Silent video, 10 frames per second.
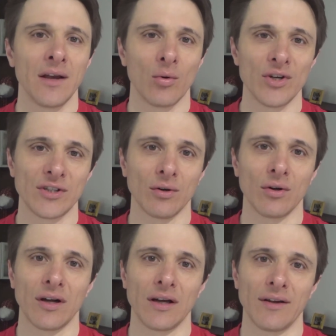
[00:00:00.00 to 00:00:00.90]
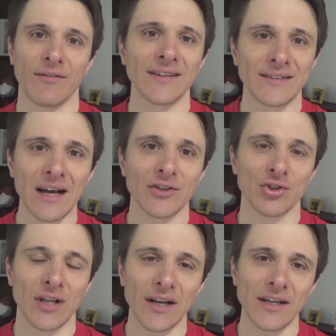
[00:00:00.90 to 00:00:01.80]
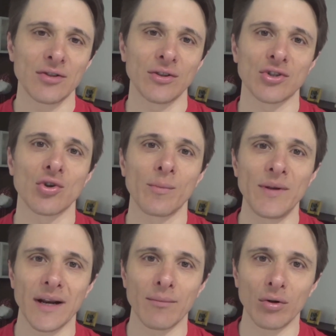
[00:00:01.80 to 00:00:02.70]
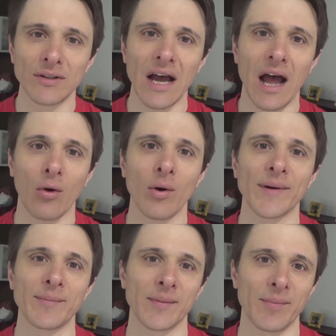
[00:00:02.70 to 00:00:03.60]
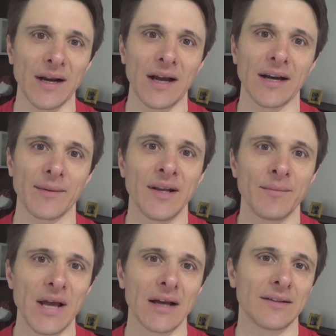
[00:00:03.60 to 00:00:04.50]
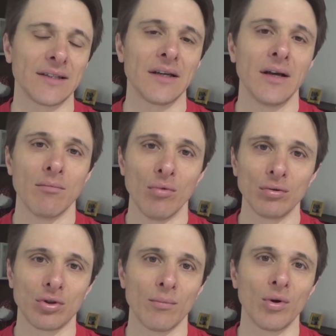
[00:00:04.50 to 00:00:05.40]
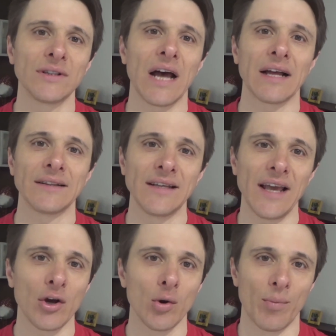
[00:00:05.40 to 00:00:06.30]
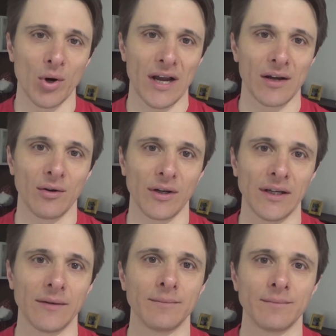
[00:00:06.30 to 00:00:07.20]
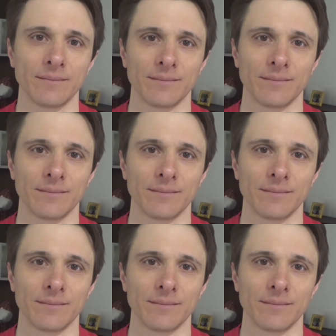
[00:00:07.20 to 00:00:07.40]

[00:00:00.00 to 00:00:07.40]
questo eh, vantaggio del riso di assorbire molta acqua per preparare piatti molto abbondanti e con poche calorie.